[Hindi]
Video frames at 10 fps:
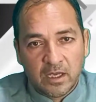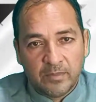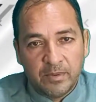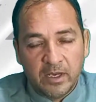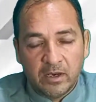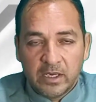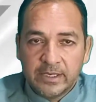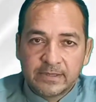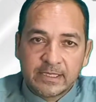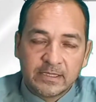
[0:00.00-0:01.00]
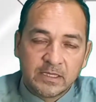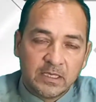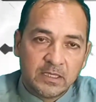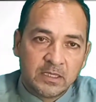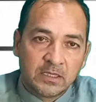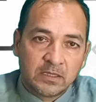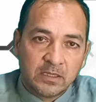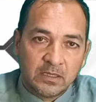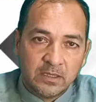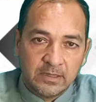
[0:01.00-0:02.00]
अपने ऑडियंस के साथ
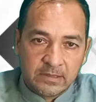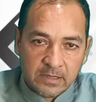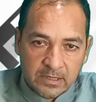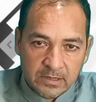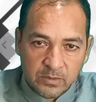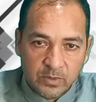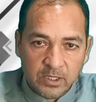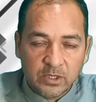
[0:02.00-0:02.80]
डिस्कस हुआ